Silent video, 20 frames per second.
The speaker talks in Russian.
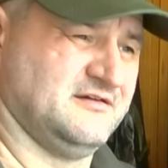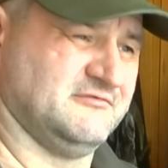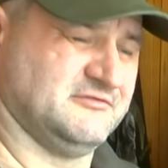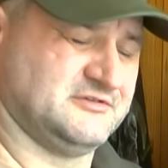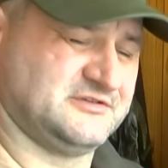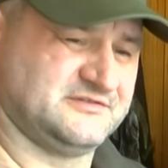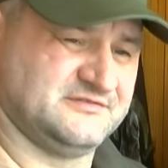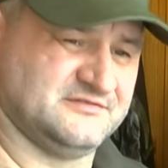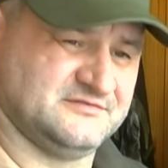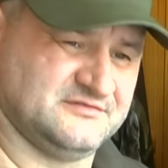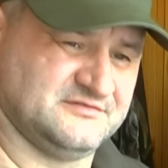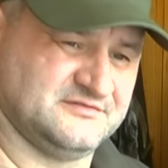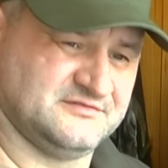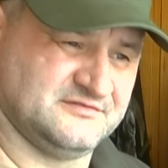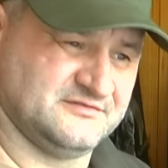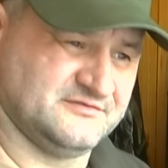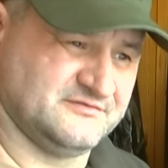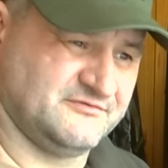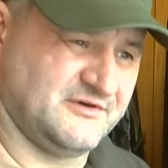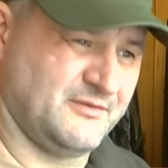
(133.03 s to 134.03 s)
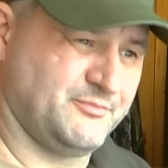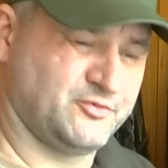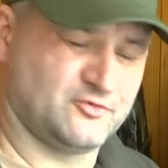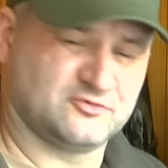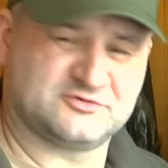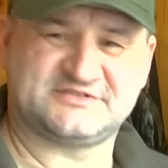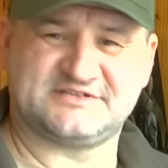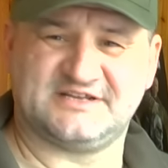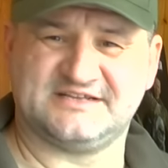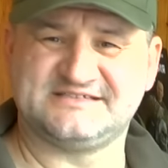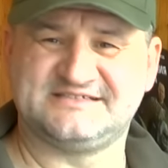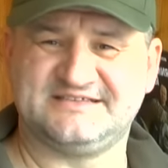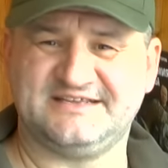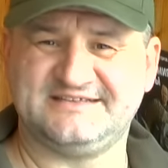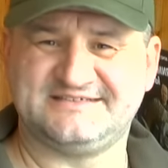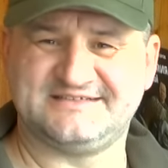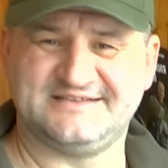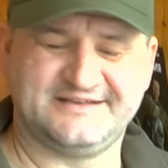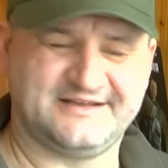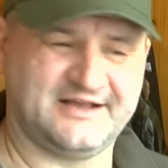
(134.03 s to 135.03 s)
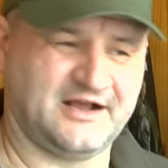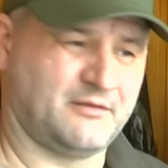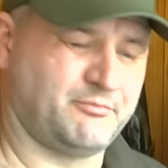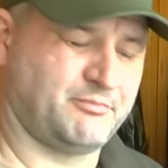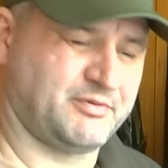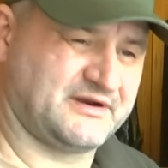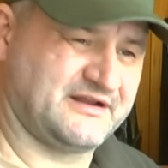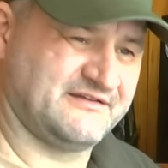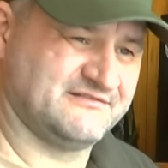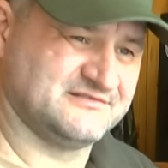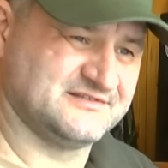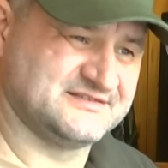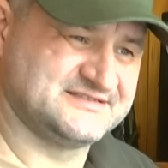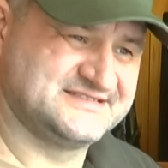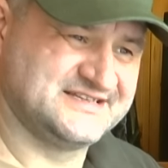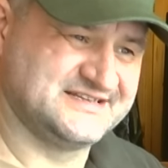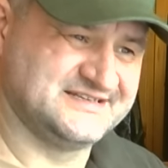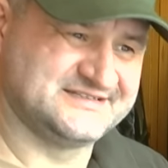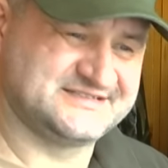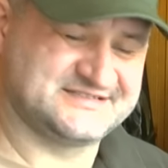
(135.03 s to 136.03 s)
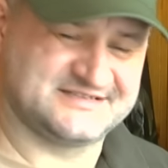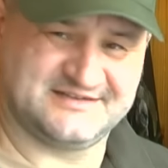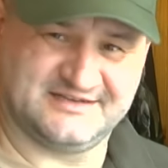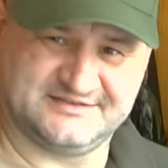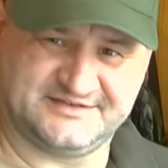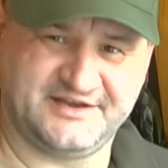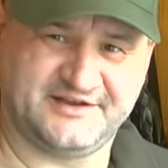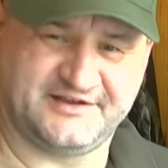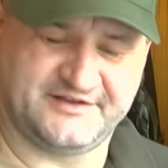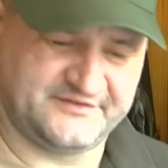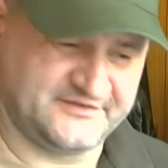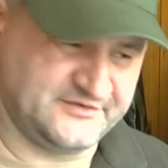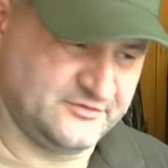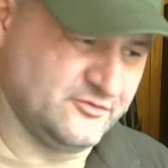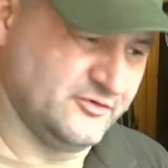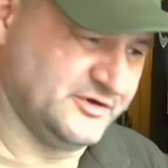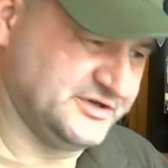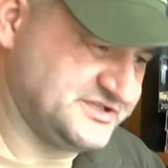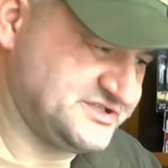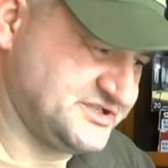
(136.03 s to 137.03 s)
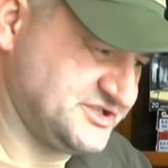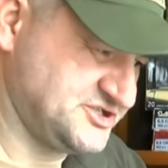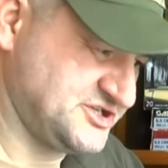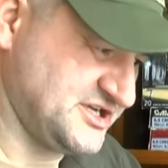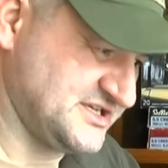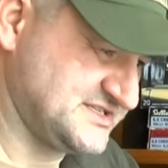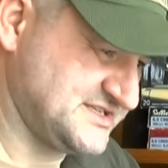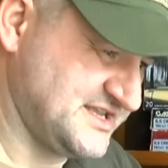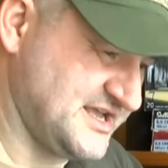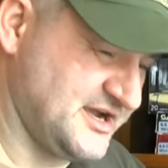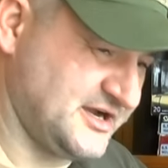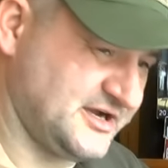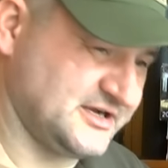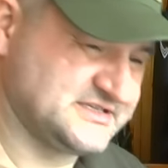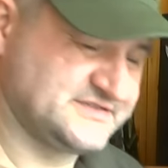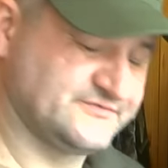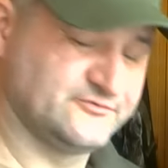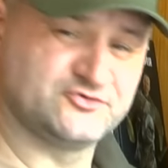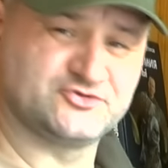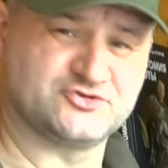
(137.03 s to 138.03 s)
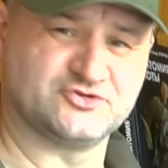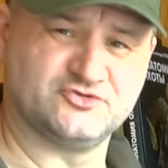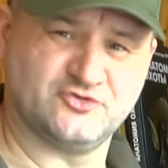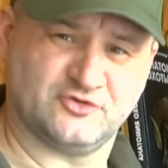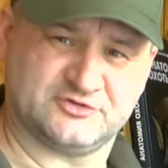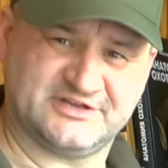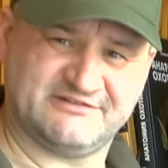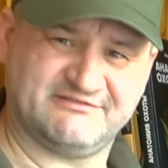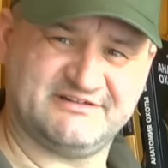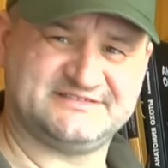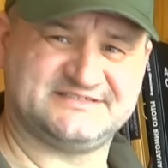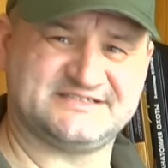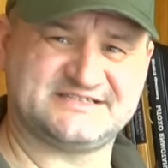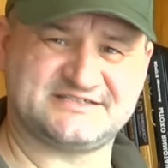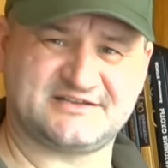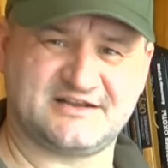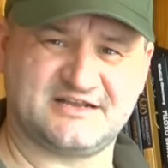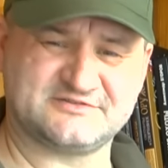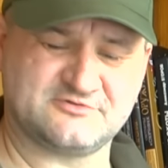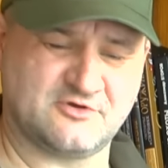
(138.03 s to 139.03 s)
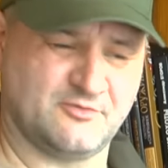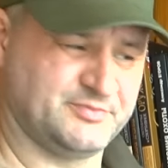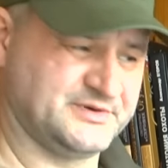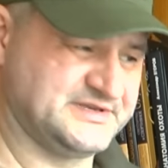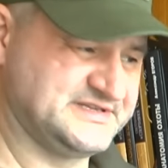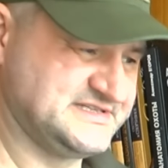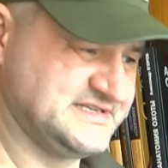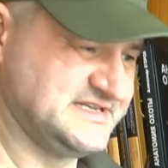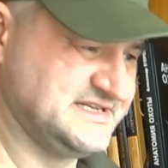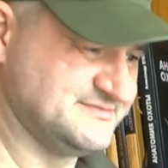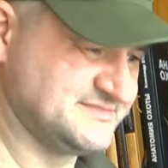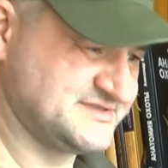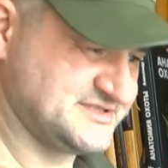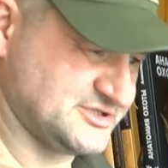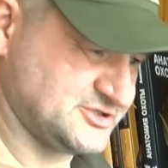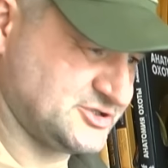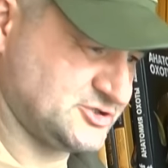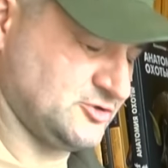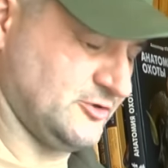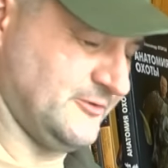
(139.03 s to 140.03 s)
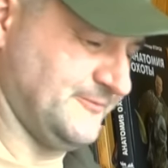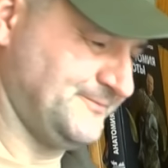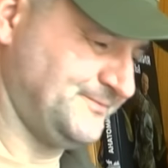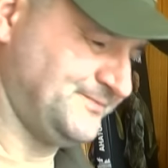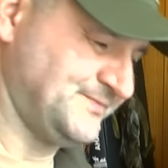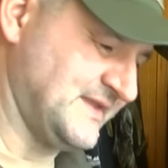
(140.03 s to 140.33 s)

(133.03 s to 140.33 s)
Вот э, вопросы от зрителей, как правило, делятся на три категории. Сейчас я их озвучу, но давайте сразу определимся, что